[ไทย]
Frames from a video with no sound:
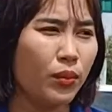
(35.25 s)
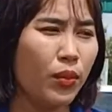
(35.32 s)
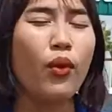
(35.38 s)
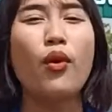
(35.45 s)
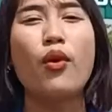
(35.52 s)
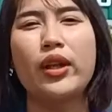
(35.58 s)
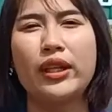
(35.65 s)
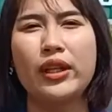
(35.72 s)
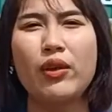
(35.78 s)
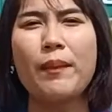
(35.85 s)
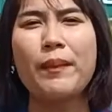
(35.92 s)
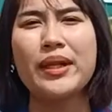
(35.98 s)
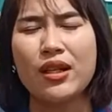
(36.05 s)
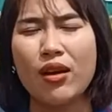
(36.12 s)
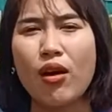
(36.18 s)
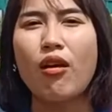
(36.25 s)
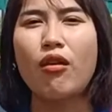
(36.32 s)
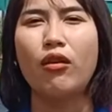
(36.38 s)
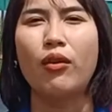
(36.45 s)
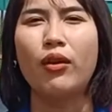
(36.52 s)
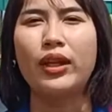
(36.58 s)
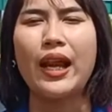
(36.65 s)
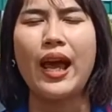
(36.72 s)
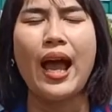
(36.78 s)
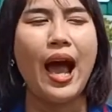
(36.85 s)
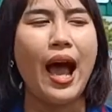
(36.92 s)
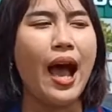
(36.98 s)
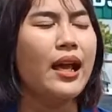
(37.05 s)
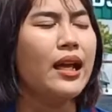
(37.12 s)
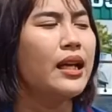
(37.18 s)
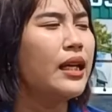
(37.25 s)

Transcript: บุคคลที่ว่าเป็นเจ้าของรถนะคะ